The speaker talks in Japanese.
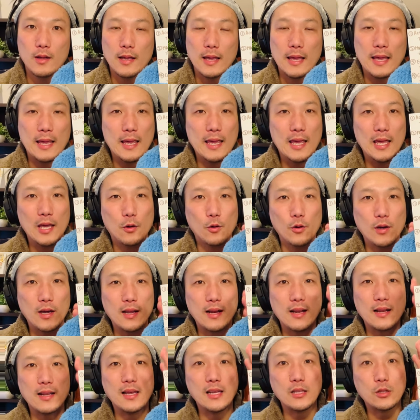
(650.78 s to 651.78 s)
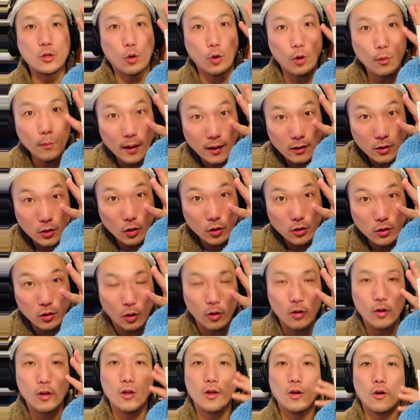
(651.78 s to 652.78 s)
英語やらないと困るよと
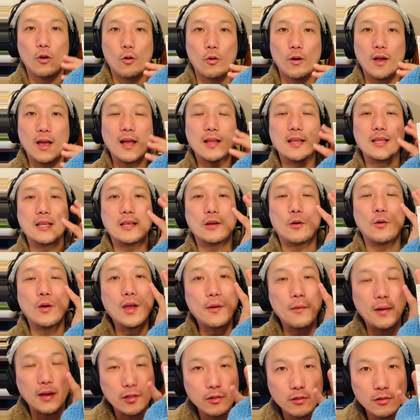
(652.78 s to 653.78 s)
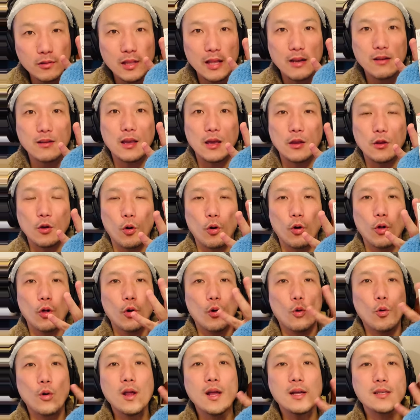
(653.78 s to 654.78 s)
親に親は言うてるけど、
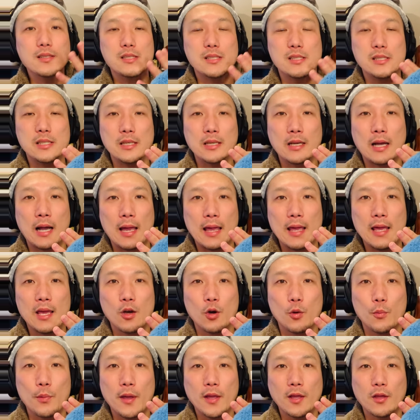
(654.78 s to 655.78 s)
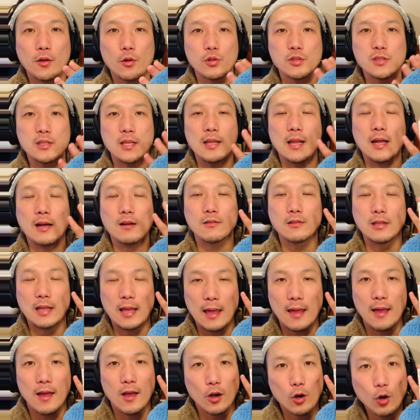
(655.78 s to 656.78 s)
親自身が英語勉強してなく
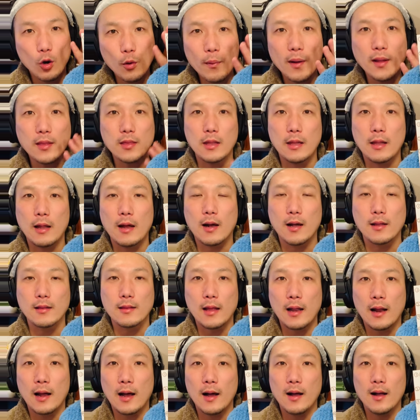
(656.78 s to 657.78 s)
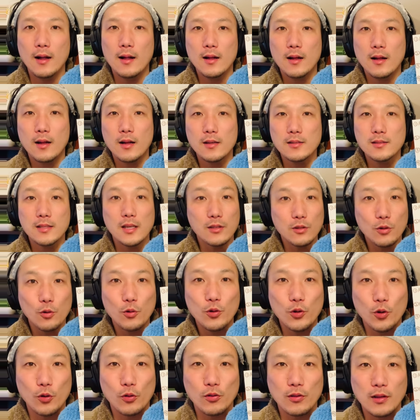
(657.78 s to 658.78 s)
て困ってなかったら説
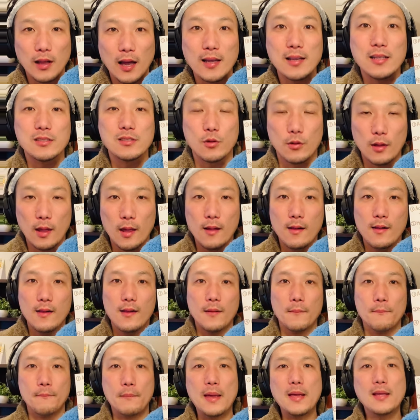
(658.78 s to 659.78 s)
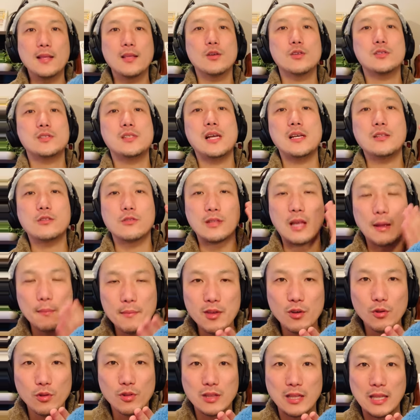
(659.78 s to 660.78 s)
得力ないですよね。勉強しないとダメ
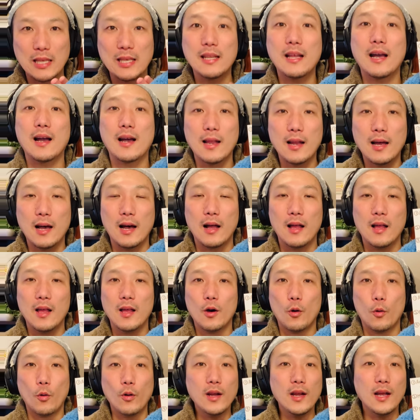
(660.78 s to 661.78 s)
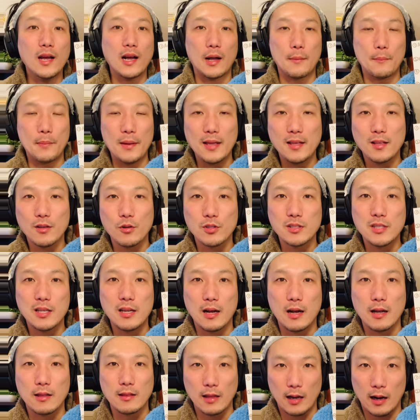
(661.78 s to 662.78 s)
よって言いながら親が勉強して
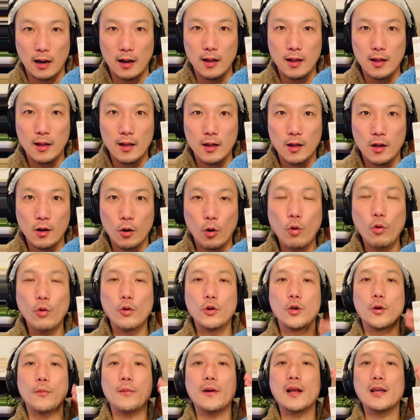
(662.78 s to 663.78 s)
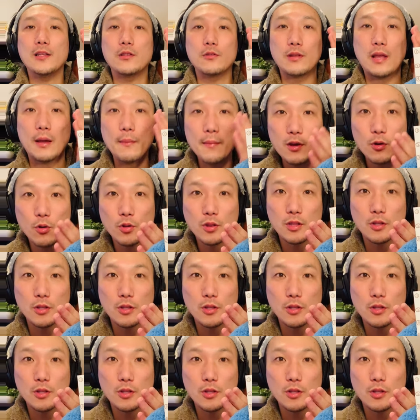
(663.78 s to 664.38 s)
なかったら、本を読まないとダメよっ